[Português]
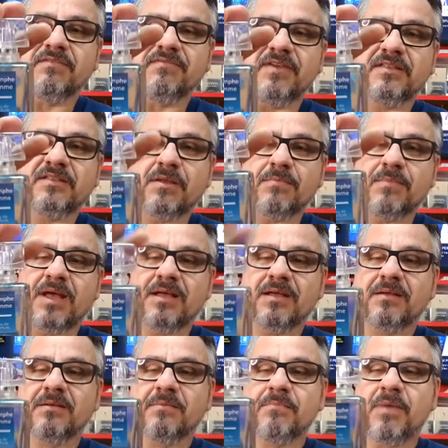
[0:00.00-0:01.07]
você vê que tem
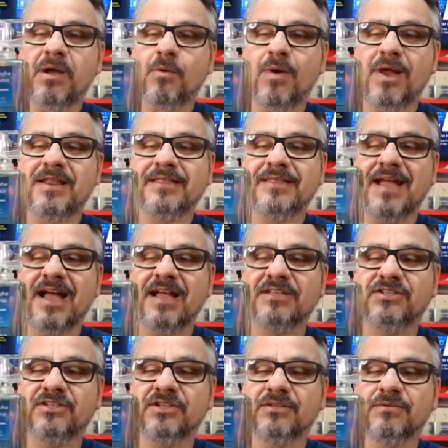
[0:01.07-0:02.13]
uma, uma
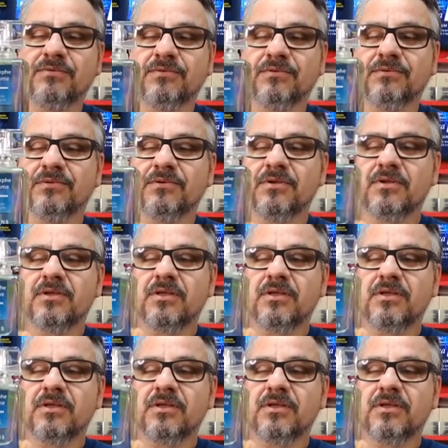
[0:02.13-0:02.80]
qualidade no,